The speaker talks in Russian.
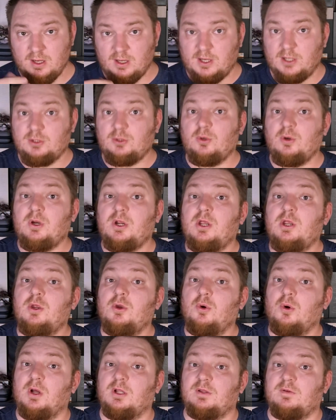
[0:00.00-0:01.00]
которые
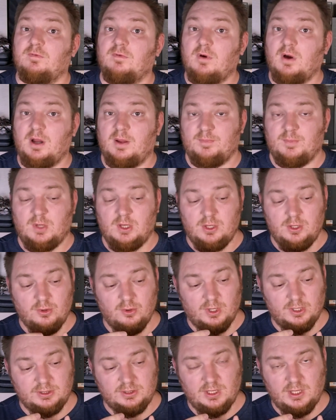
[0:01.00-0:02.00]
UA2 и
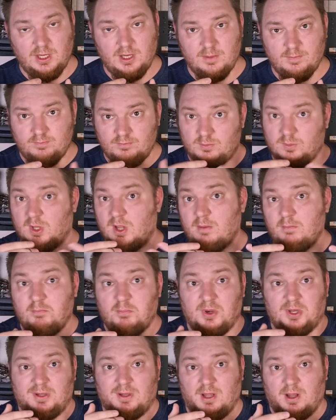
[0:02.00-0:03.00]
UA3 нам
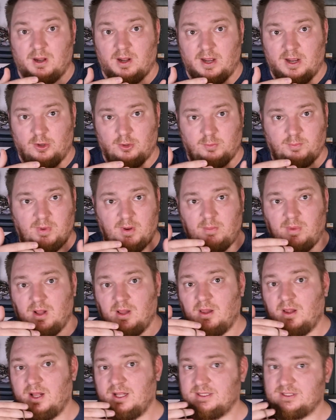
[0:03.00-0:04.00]
предлагают по
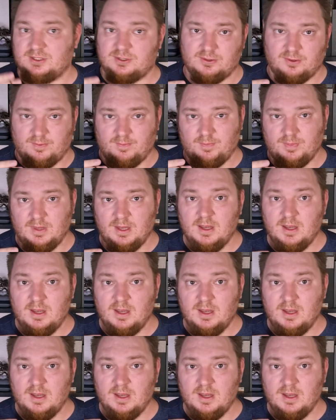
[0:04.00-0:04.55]
балансу.